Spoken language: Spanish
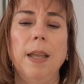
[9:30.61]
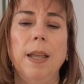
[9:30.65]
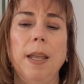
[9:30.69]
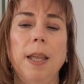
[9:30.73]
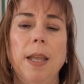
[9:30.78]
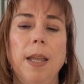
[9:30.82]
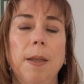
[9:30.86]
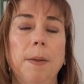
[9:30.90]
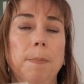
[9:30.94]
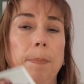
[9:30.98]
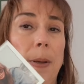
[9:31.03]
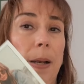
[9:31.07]

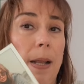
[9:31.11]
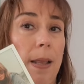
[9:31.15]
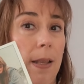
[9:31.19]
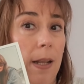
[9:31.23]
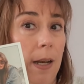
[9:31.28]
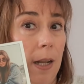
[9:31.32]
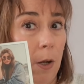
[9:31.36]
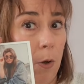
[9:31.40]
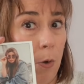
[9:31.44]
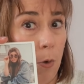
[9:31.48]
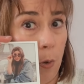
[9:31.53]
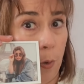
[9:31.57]
eh, para
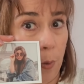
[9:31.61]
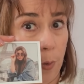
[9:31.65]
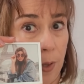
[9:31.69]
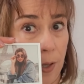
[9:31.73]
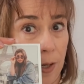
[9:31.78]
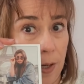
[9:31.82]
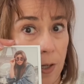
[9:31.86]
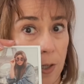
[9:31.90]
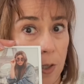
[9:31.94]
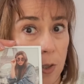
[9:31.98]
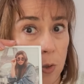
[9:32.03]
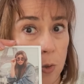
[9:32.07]
dar a
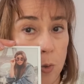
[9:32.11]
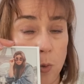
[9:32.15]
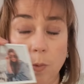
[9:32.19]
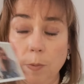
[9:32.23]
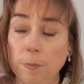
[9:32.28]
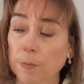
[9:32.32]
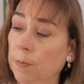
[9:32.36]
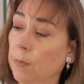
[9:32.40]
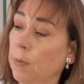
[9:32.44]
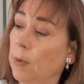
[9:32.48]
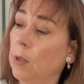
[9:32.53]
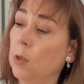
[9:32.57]
conocer
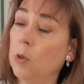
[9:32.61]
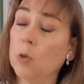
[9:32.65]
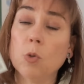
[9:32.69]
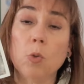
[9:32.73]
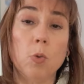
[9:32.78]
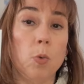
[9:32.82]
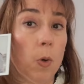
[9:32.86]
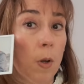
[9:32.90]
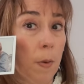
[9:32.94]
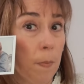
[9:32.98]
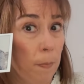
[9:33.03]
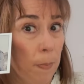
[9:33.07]

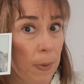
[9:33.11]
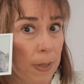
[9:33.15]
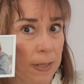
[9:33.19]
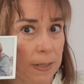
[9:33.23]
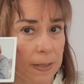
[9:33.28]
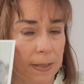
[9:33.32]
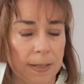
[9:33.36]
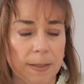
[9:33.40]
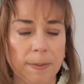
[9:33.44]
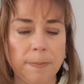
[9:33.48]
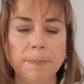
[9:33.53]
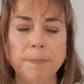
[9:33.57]
su
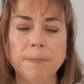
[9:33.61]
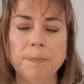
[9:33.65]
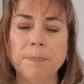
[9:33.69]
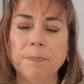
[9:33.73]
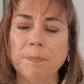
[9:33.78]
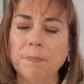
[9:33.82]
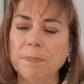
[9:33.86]
empresa